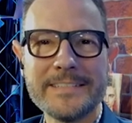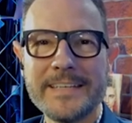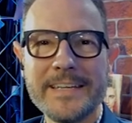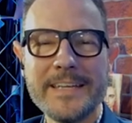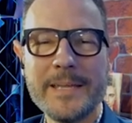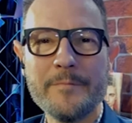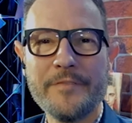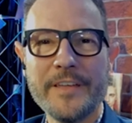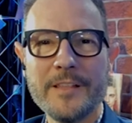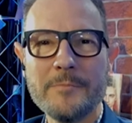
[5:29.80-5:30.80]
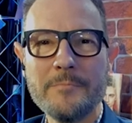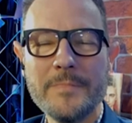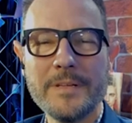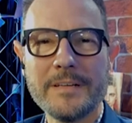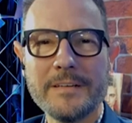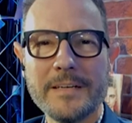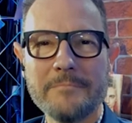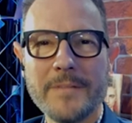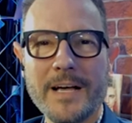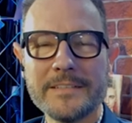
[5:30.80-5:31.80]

Szene im Film ähm,